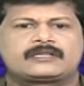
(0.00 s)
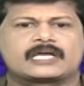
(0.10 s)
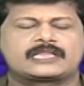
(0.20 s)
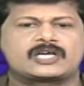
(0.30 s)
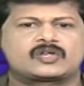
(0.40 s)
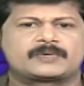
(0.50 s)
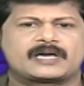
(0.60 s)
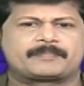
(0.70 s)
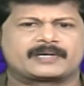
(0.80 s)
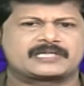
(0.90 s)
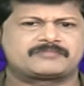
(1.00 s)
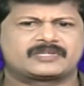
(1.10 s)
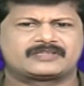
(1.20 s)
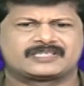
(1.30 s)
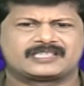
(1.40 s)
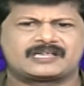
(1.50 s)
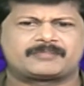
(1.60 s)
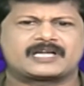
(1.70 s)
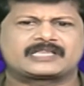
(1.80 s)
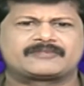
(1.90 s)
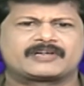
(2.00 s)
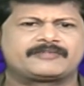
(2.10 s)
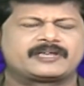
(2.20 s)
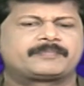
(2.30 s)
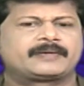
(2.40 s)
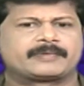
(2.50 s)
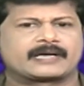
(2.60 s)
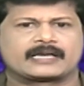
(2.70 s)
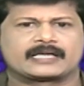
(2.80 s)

நந்தகுமார் படம் வந்து எதிர்பார்த்த வரவேற்பை பெறல